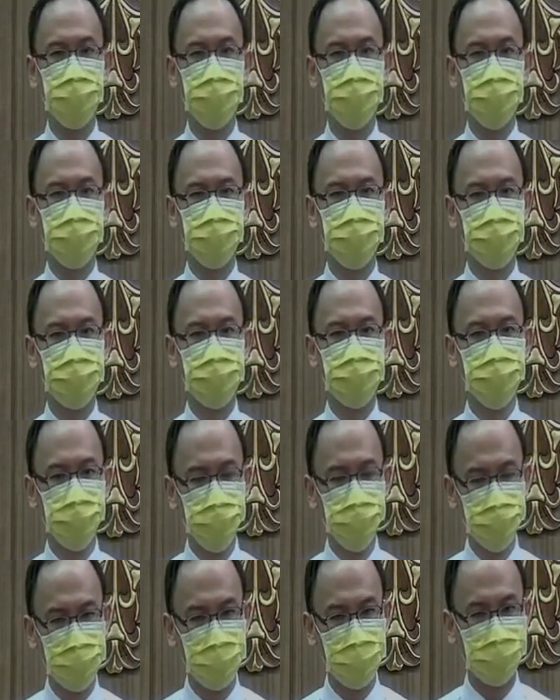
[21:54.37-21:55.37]
也就是
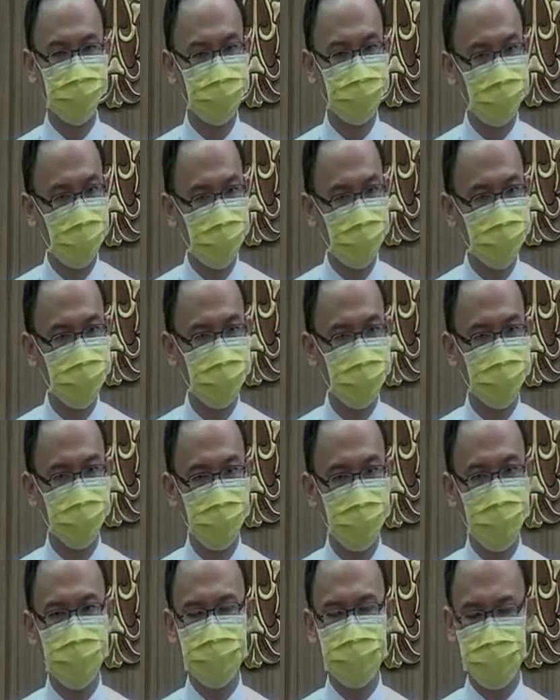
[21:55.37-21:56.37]
目前当下的
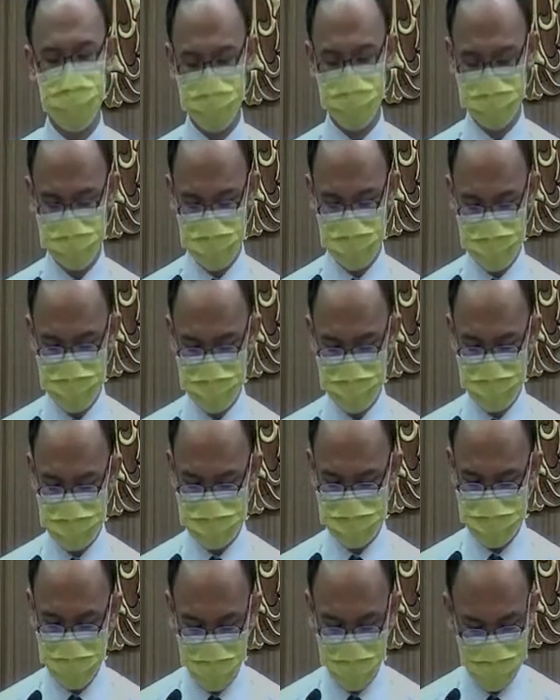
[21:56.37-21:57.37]
疫情，
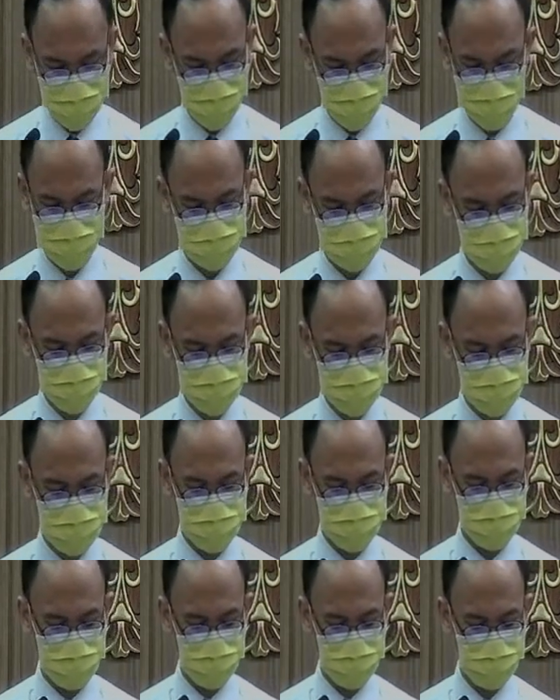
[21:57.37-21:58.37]
是很难收
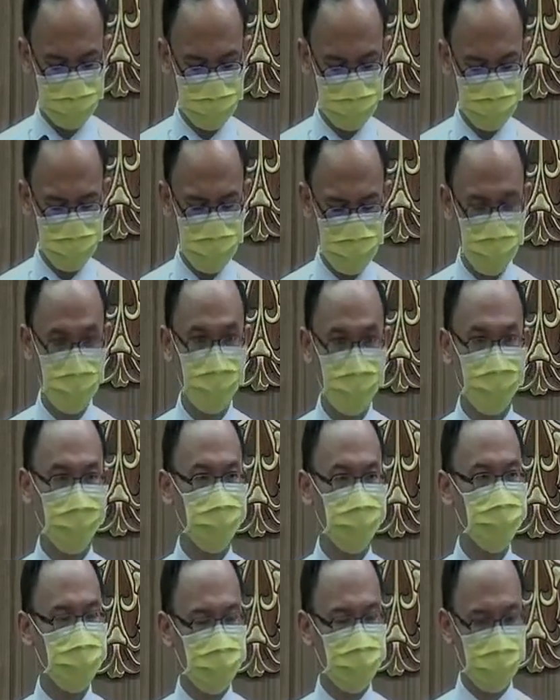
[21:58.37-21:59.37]
拾的。
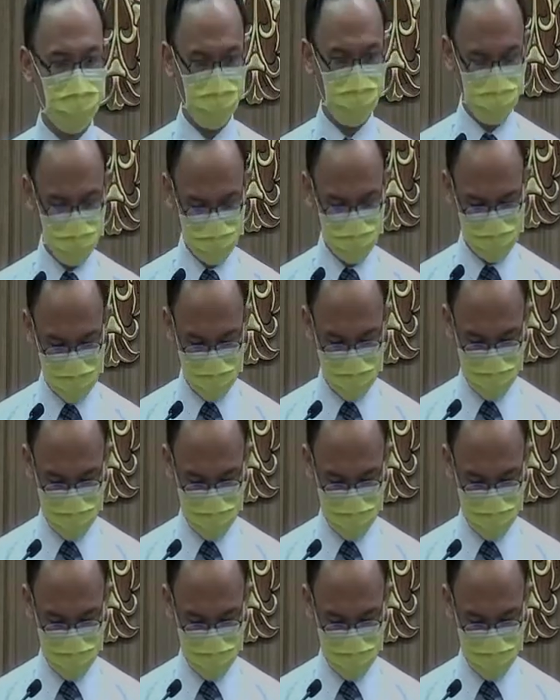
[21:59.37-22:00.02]
其他国家